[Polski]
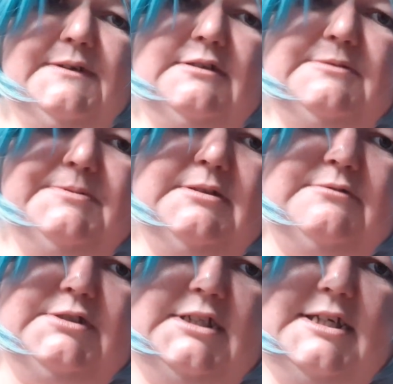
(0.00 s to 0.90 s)
roli
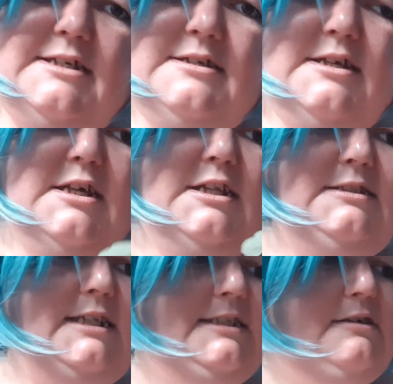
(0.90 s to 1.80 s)
pnącze.
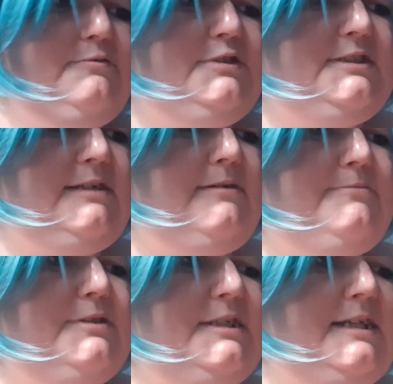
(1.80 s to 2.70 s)
Dlatego uczesała moje